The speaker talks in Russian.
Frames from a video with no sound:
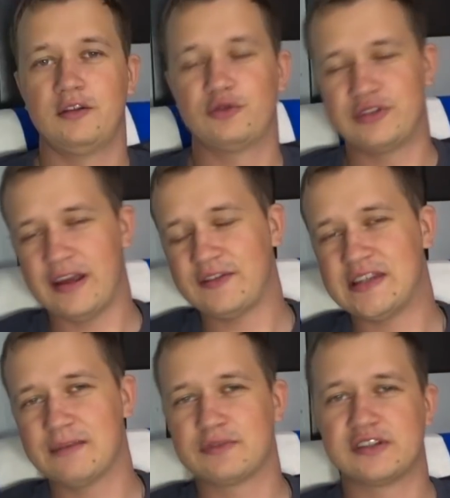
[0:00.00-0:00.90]
Друзья,
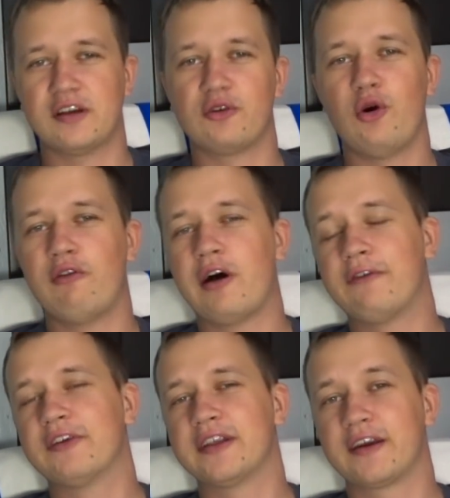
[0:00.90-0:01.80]
всем здорово!
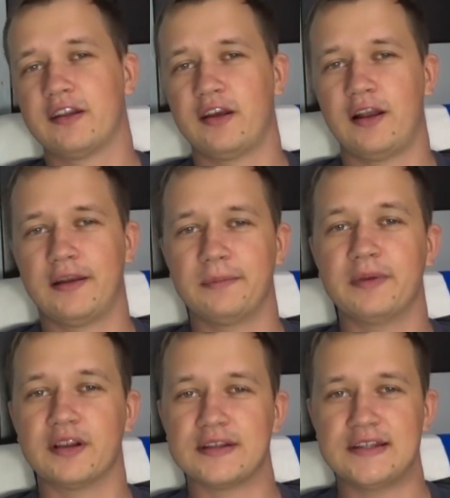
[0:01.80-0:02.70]
Вы на канале
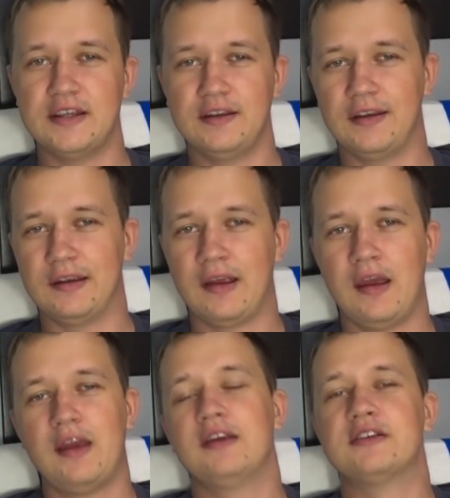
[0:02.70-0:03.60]
Белосиний.
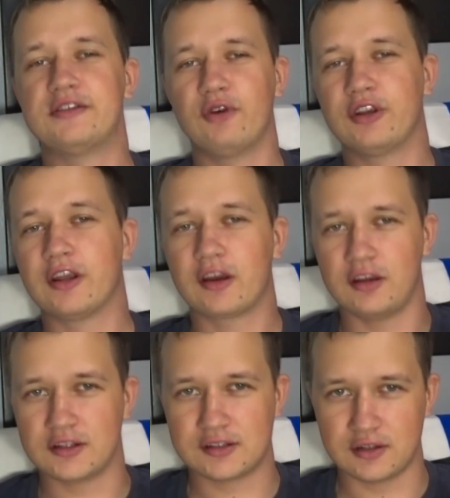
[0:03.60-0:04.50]
И сегодня,
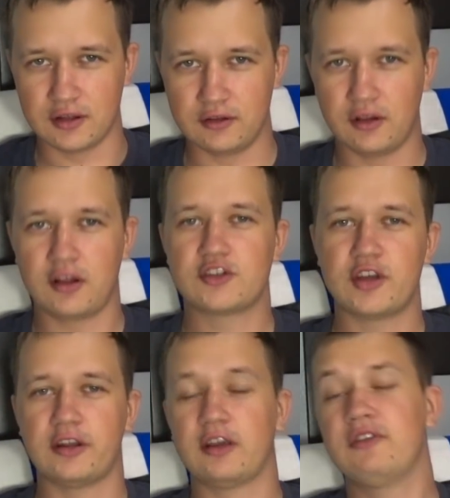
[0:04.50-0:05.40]
наконец-то,
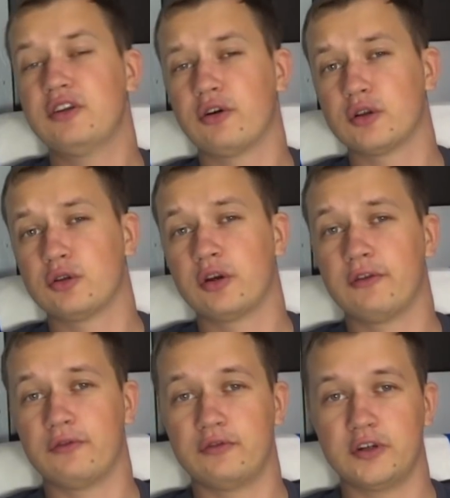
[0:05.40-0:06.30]
долгожданное видео, которое
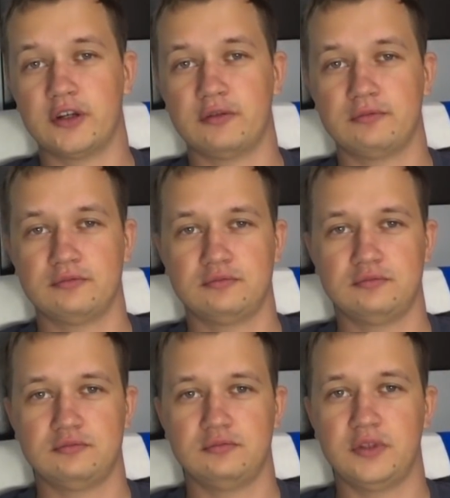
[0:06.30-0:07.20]
вы
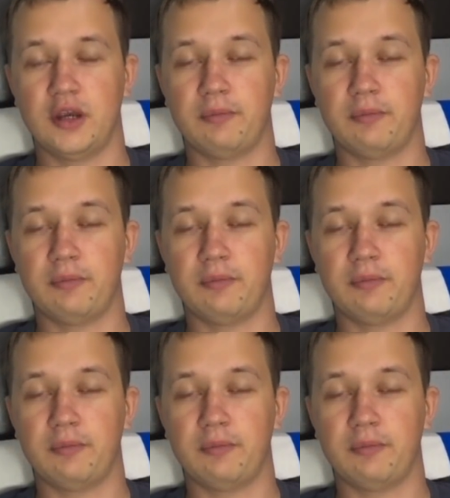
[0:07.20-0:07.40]
меня